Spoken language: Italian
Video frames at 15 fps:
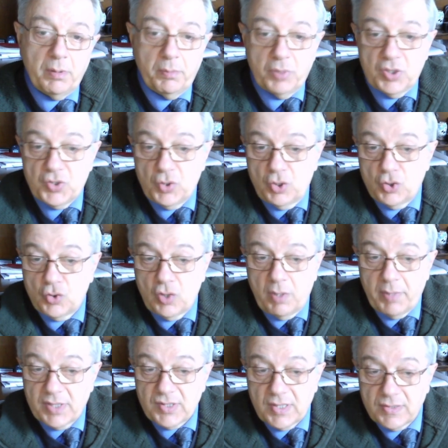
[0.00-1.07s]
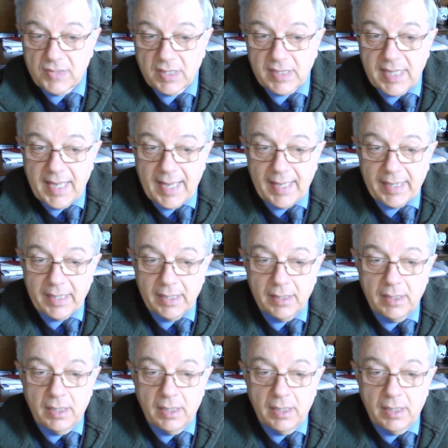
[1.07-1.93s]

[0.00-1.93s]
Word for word: obiezioni sono abbastanza chiare.